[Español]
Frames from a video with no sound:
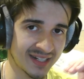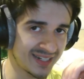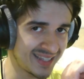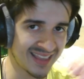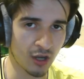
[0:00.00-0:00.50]

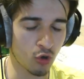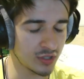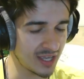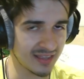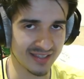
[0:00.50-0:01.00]
ni de
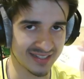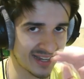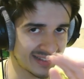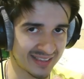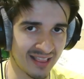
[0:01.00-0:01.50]
coña,
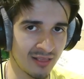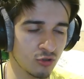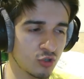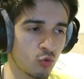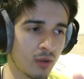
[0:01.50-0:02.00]
descartadlo
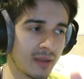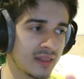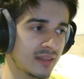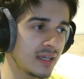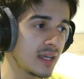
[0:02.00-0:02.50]

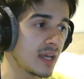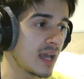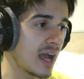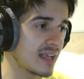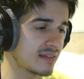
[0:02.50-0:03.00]
seguramente.
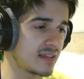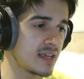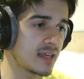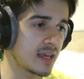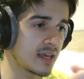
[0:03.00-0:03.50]

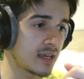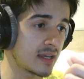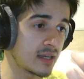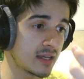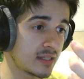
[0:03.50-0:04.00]
Así
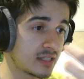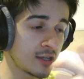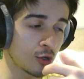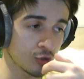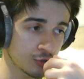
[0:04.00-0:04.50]
que,
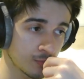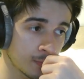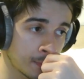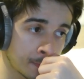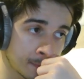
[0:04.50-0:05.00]
chicos,
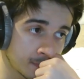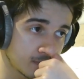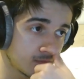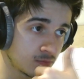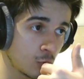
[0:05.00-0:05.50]

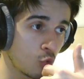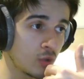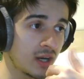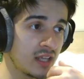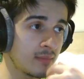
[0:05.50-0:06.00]
mm,
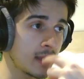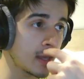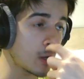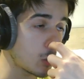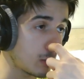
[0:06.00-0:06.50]
un
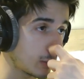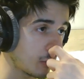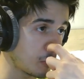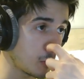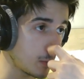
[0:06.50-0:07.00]
anime
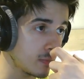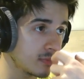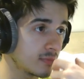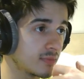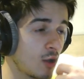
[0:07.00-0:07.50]
colaboración
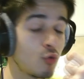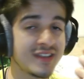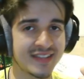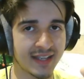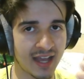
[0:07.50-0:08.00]
de
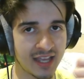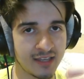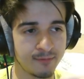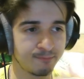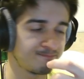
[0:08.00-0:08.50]
Unisekai.
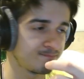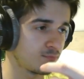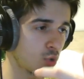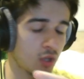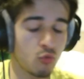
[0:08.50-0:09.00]

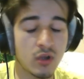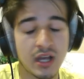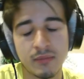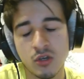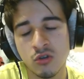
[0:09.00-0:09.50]
Porque un
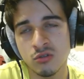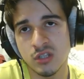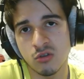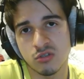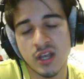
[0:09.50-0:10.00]
camión,
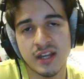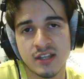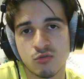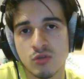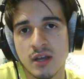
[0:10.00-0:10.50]
chicos, ¿qué
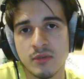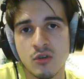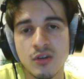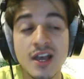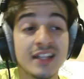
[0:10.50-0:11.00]
queréis? Un
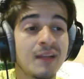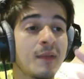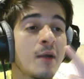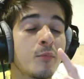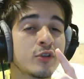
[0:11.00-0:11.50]
camión.
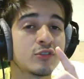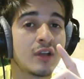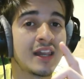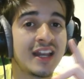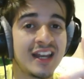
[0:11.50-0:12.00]
También han puesto
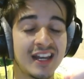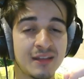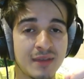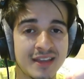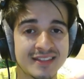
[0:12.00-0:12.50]
el
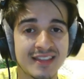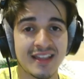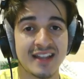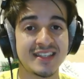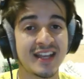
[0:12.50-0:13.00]
anime este de
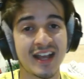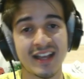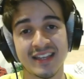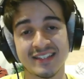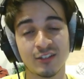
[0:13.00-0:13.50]
la chica
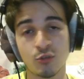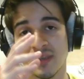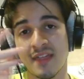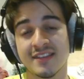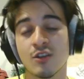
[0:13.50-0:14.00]
que es
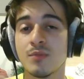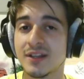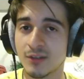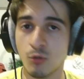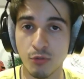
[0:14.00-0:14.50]
atropellada y se
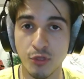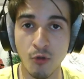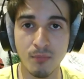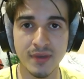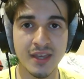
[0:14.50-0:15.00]
convierte en un
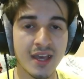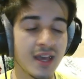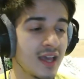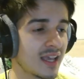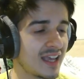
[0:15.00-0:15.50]
zombie.
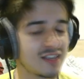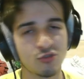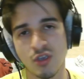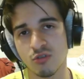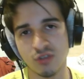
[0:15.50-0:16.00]
Que eso
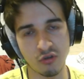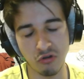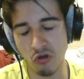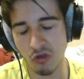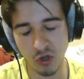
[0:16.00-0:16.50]
ya os digo,
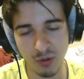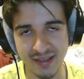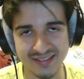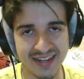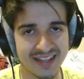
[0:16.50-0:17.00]
no creo que vaya a
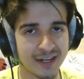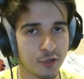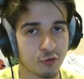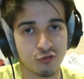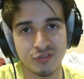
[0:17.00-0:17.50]
estar en Gran
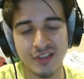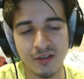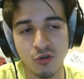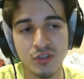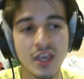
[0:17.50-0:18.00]
Cross ni de
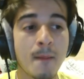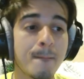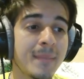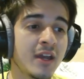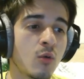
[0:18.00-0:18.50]
coña.
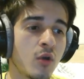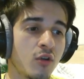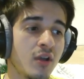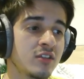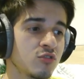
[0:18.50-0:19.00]
Pero
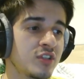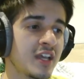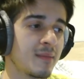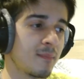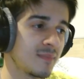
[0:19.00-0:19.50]
bueno, esto sí
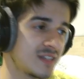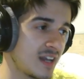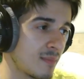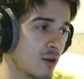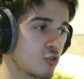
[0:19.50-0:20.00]
que, sin
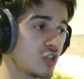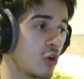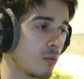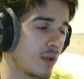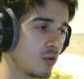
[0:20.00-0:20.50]
embargo, sí
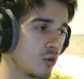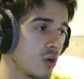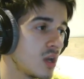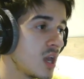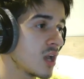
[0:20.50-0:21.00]
lo veo, ¿no?
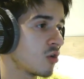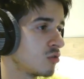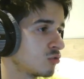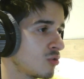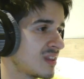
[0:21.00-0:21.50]

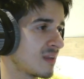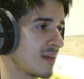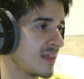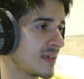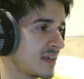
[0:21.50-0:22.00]
Con todo el tema
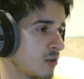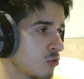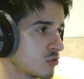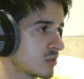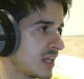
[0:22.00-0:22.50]
de
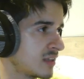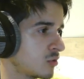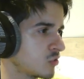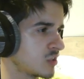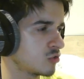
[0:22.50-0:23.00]
los
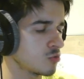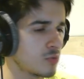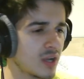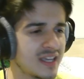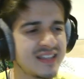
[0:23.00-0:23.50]
cetros estos
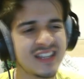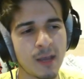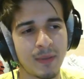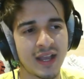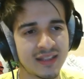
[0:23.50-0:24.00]
por aquí, sí que
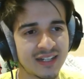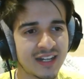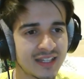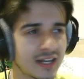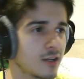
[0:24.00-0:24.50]
pega entrar
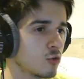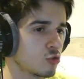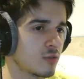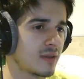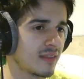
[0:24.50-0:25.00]
en Gran
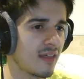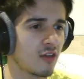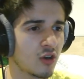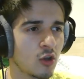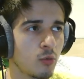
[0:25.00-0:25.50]
Cross, en verdad,
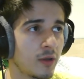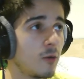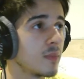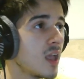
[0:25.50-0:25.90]
ahora que lo veo.